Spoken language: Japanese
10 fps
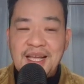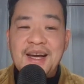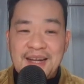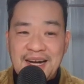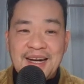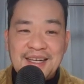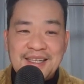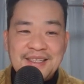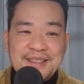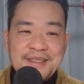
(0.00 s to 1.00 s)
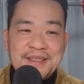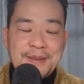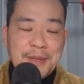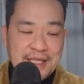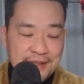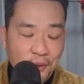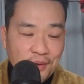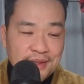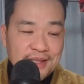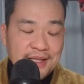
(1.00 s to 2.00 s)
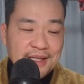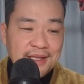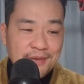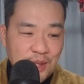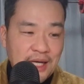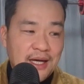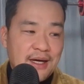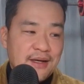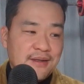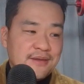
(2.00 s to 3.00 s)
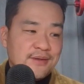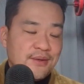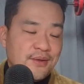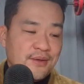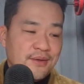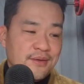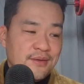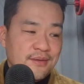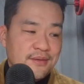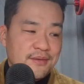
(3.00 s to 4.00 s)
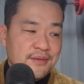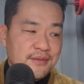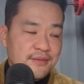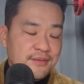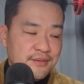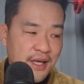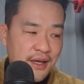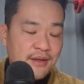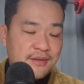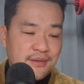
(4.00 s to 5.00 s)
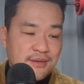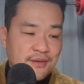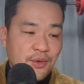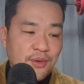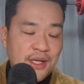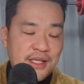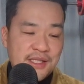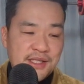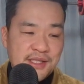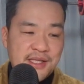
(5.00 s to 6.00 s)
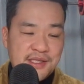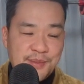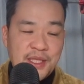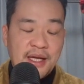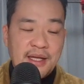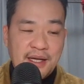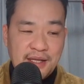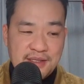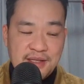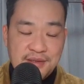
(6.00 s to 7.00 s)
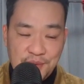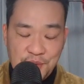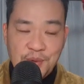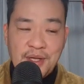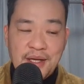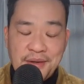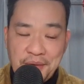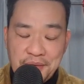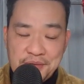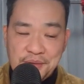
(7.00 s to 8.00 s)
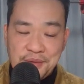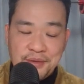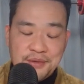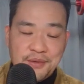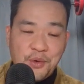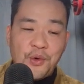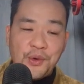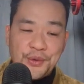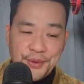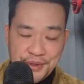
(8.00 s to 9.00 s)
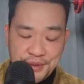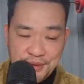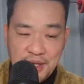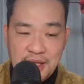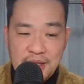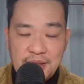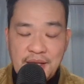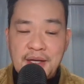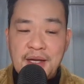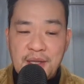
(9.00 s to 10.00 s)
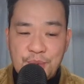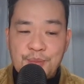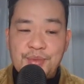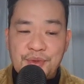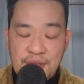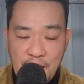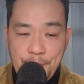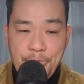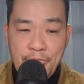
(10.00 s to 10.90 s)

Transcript: だから、まあ、基本的には、その、ね、その高齢者施設みたいな感じなんですよ。教会のそのコホートっていうか、年齢分布って。